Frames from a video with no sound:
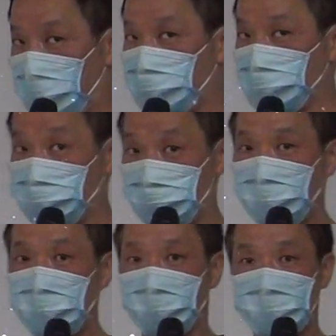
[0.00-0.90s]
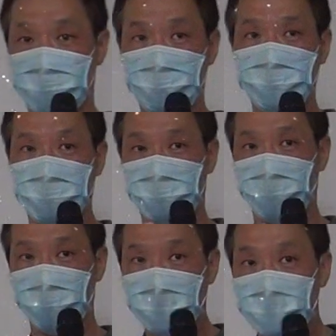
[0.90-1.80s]
喽，有足以有一些问题
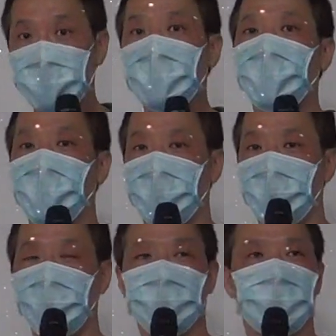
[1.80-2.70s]
会问各位喽。